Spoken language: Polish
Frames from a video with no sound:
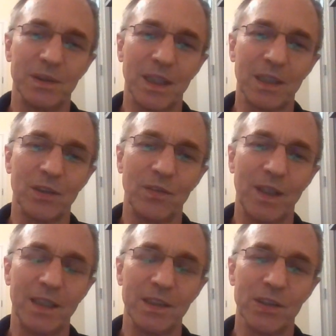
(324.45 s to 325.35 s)

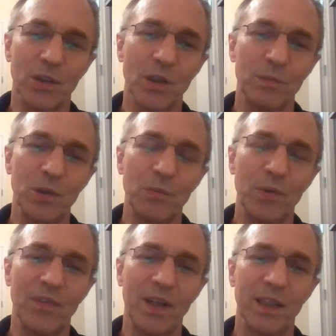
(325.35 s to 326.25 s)
traktowany z ogromną
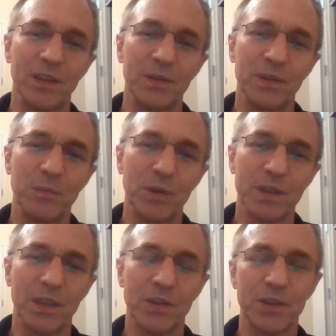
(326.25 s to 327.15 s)
powagą, że
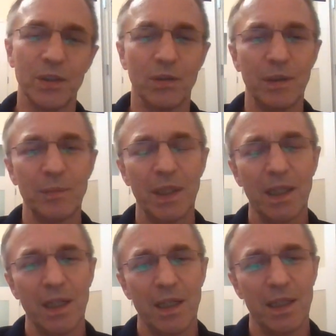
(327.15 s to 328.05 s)
poza Kościołem
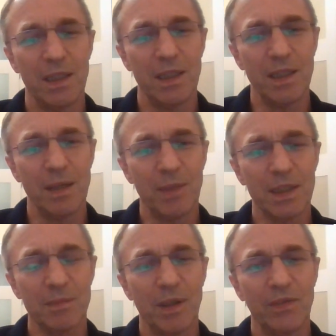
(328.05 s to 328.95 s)
e, nie ma
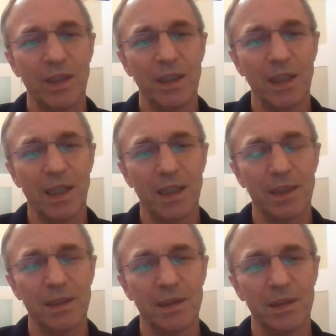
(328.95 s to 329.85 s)
zbawienia, e,